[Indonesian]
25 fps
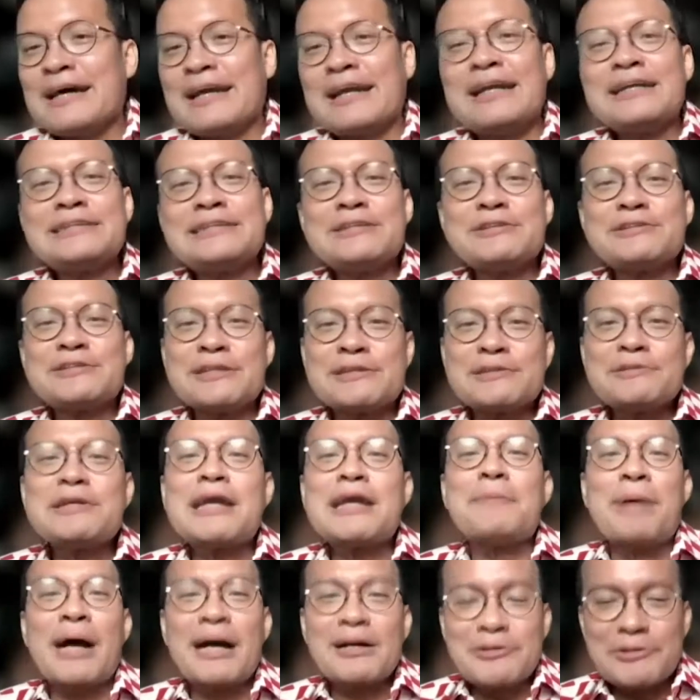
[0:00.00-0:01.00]
Religius itu
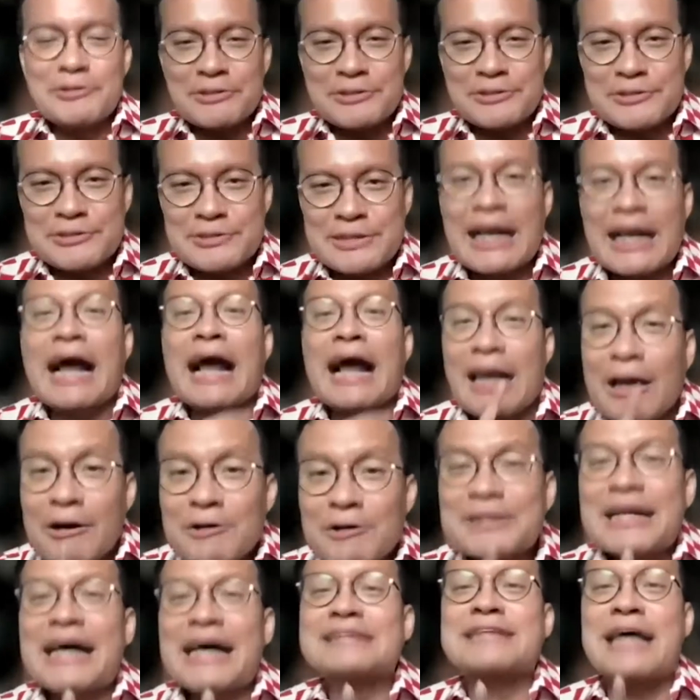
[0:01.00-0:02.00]
ya bagus
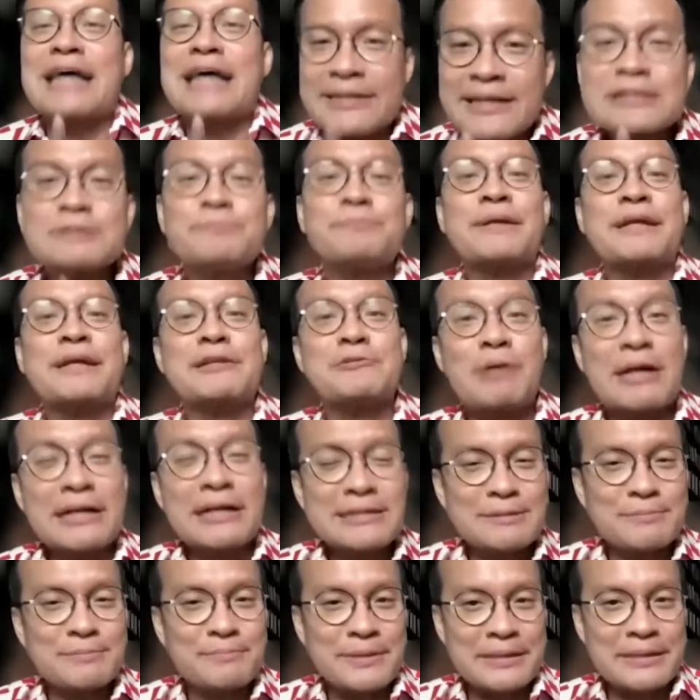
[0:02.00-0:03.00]
kalau dasarnya
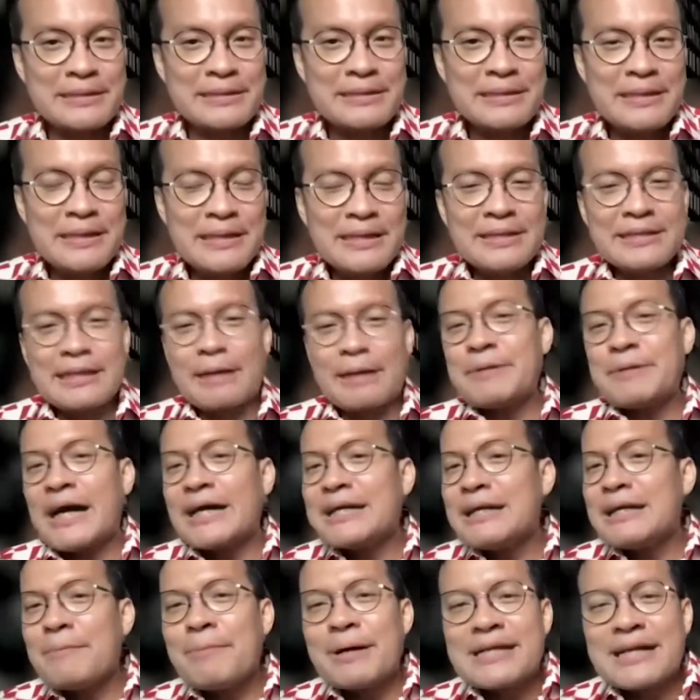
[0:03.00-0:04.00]
spiritualisme. Tapi
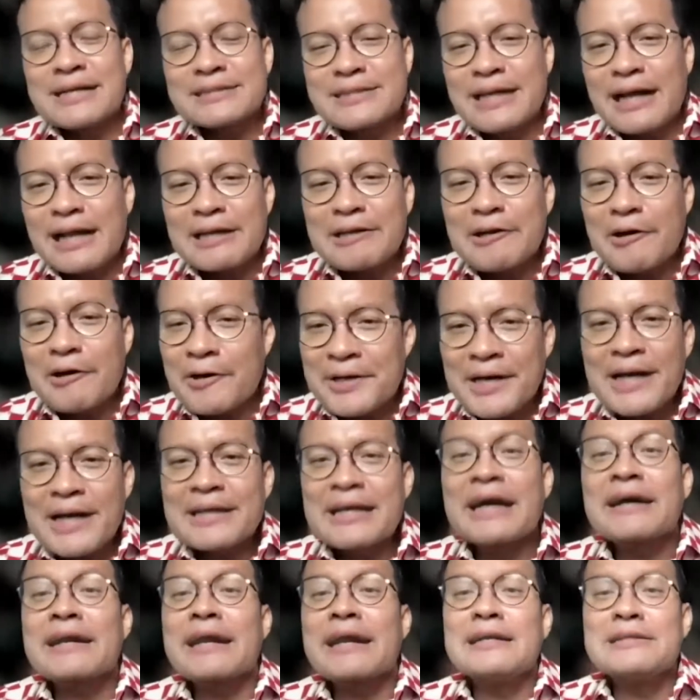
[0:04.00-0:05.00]
ada banyak sekali orang
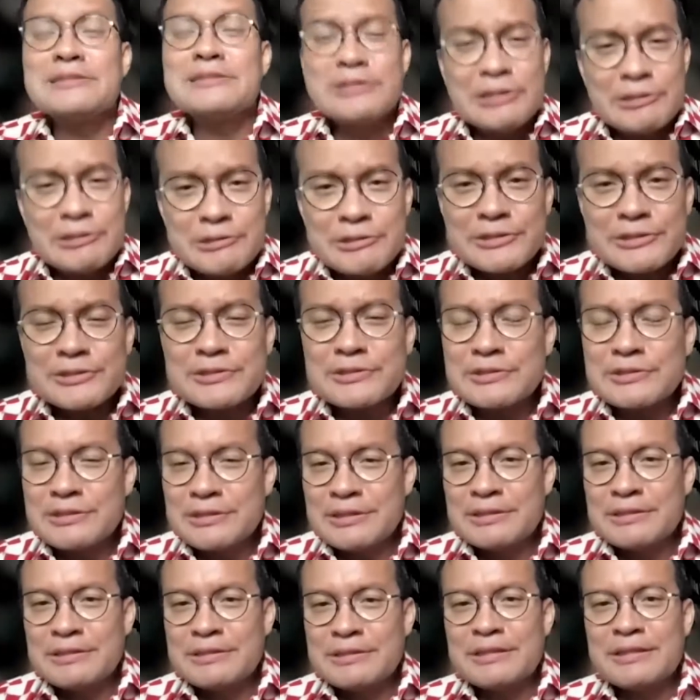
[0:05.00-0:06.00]
yang religius
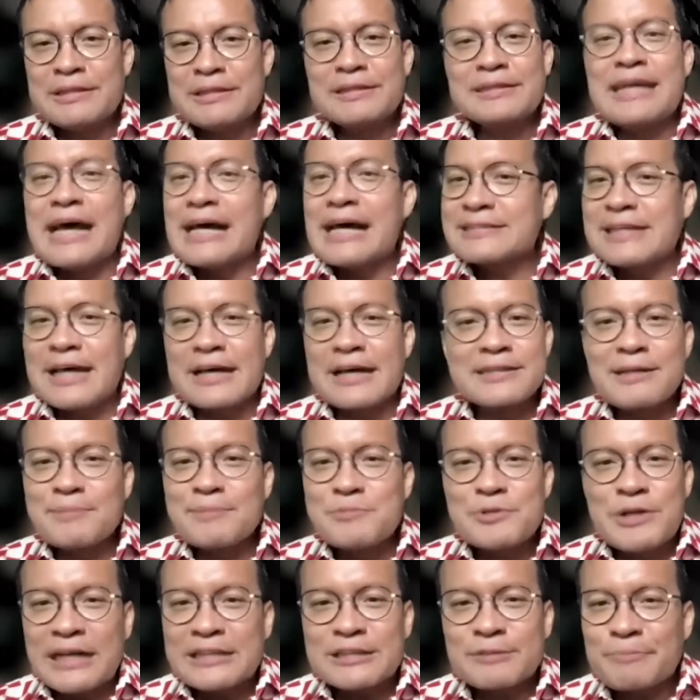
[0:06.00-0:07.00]
dasarnya
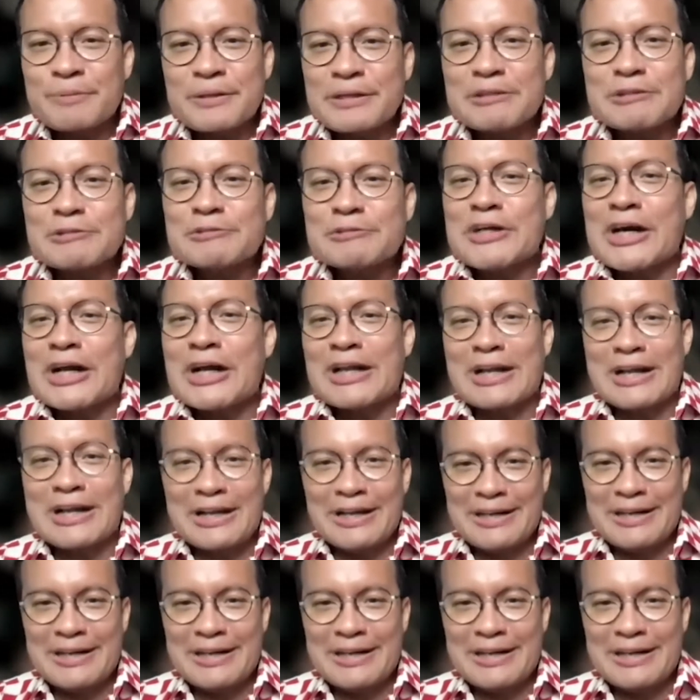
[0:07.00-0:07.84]
bukan spiritual.